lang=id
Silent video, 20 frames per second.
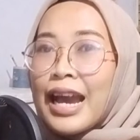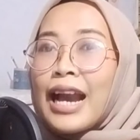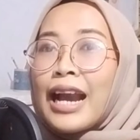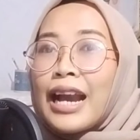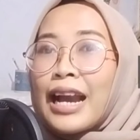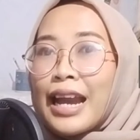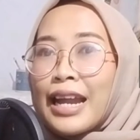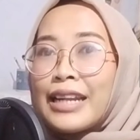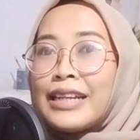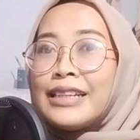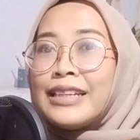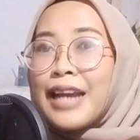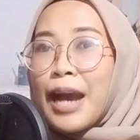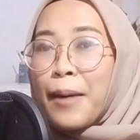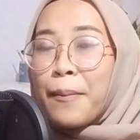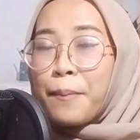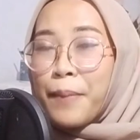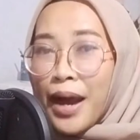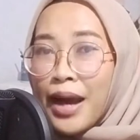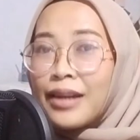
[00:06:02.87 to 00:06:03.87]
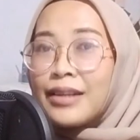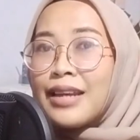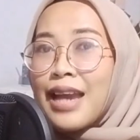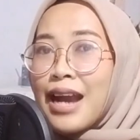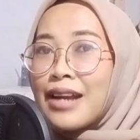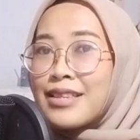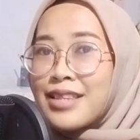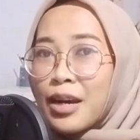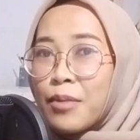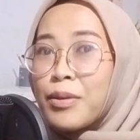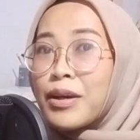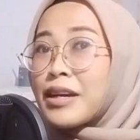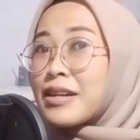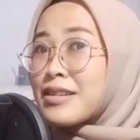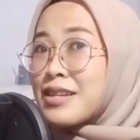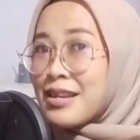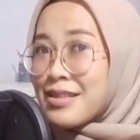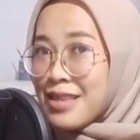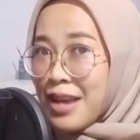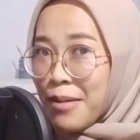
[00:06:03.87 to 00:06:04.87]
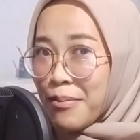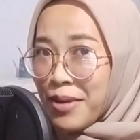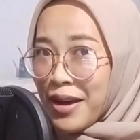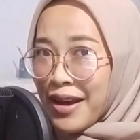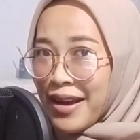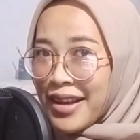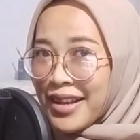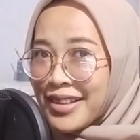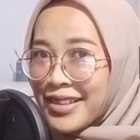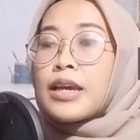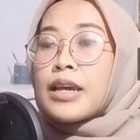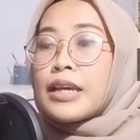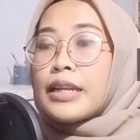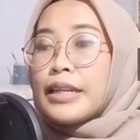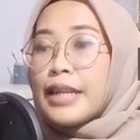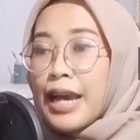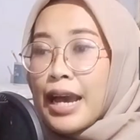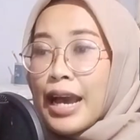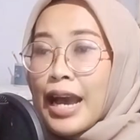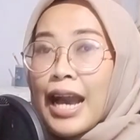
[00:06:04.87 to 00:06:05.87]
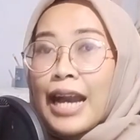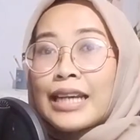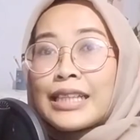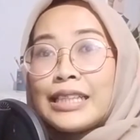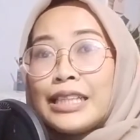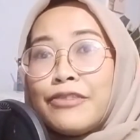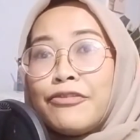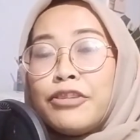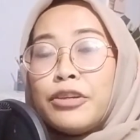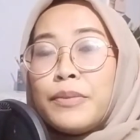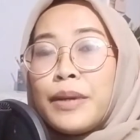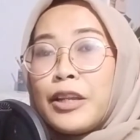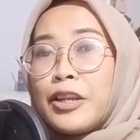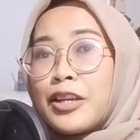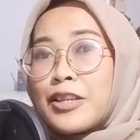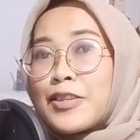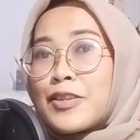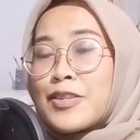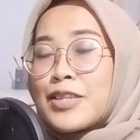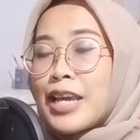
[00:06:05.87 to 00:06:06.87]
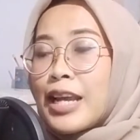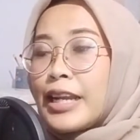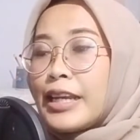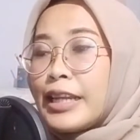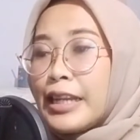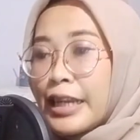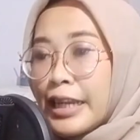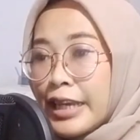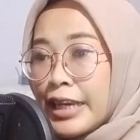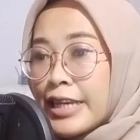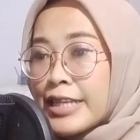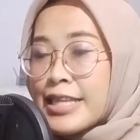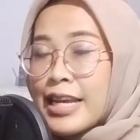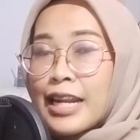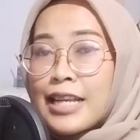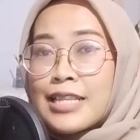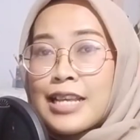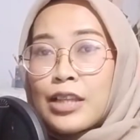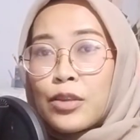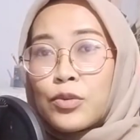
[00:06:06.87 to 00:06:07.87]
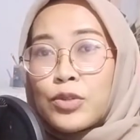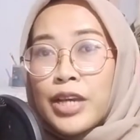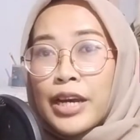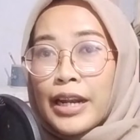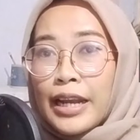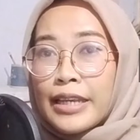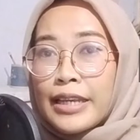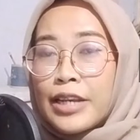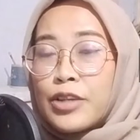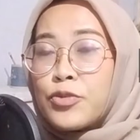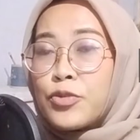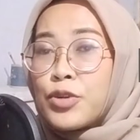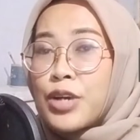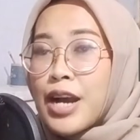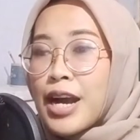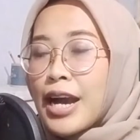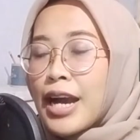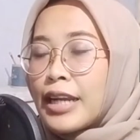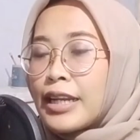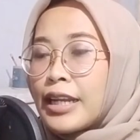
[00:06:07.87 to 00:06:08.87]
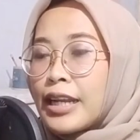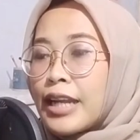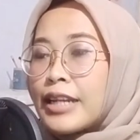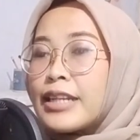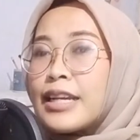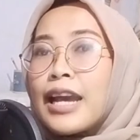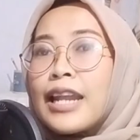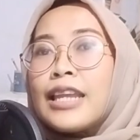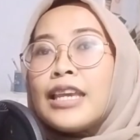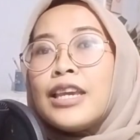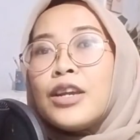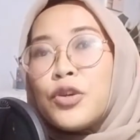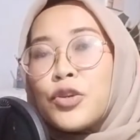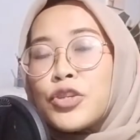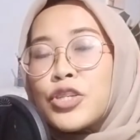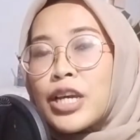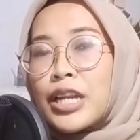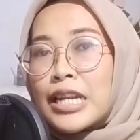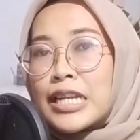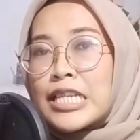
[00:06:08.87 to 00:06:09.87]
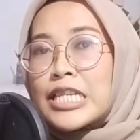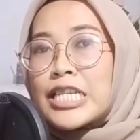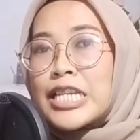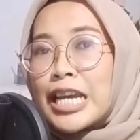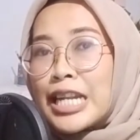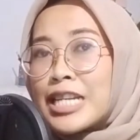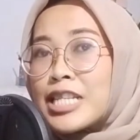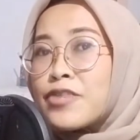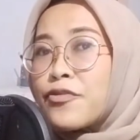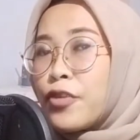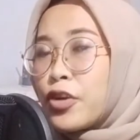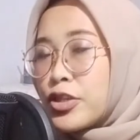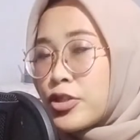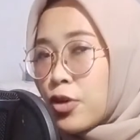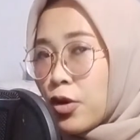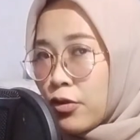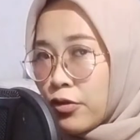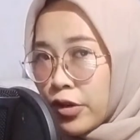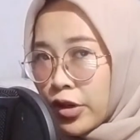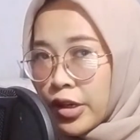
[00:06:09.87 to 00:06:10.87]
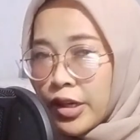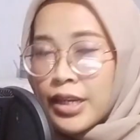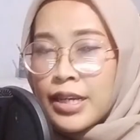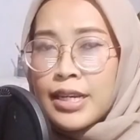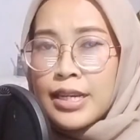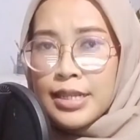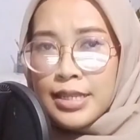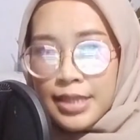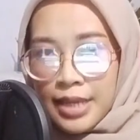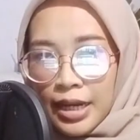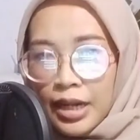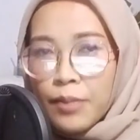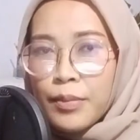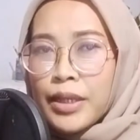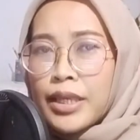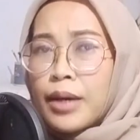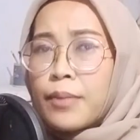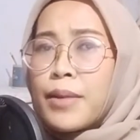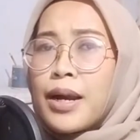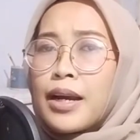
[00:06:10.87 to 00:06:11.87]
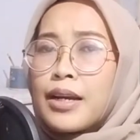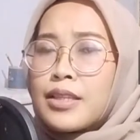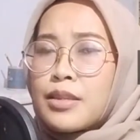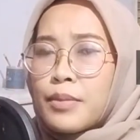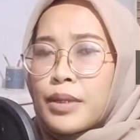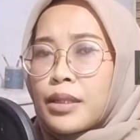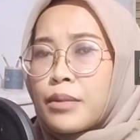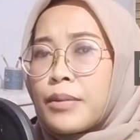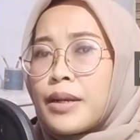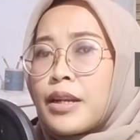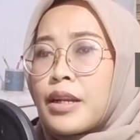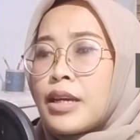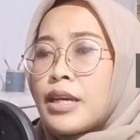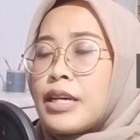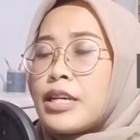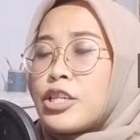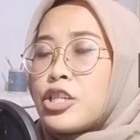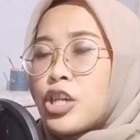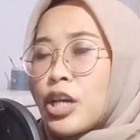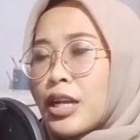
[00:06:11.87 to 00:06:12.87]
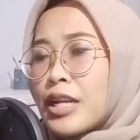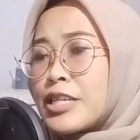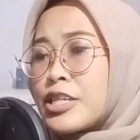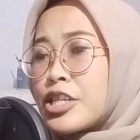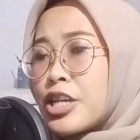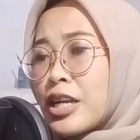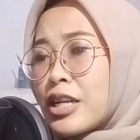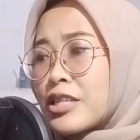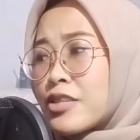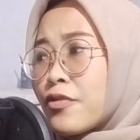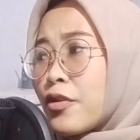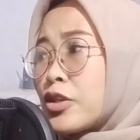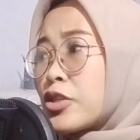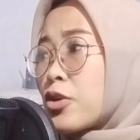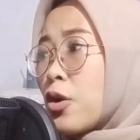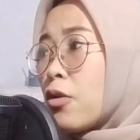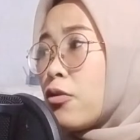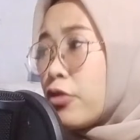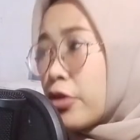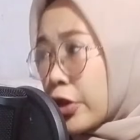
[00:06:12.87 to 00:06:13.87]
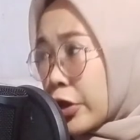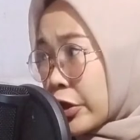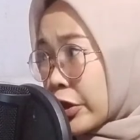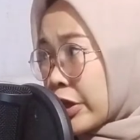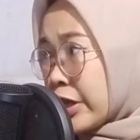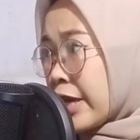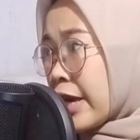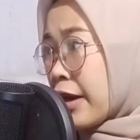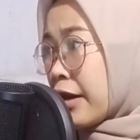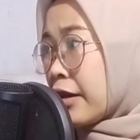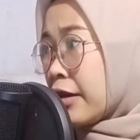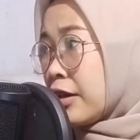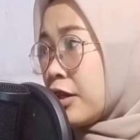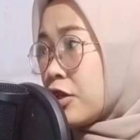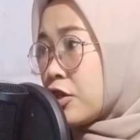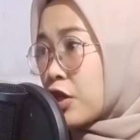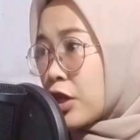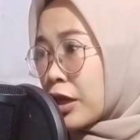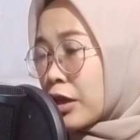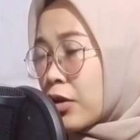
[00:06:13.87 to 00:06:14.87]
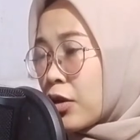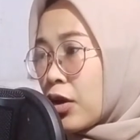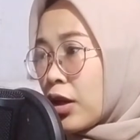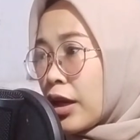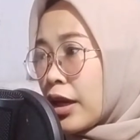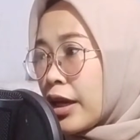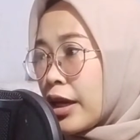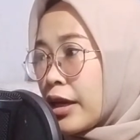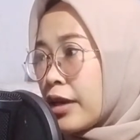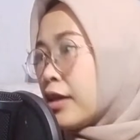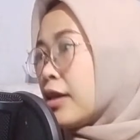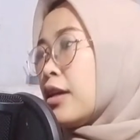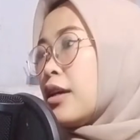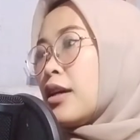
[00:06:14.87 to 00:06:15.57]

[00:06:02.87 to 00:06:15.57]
akan gampang diajak bekerja sama. Nah, aktif di media sosial ini salah satu caranya juga adalah dengan ikut challenge-challenge voice over. Sekarang banyak banget teman-teman challenge-challenge voice over yang di-share oleh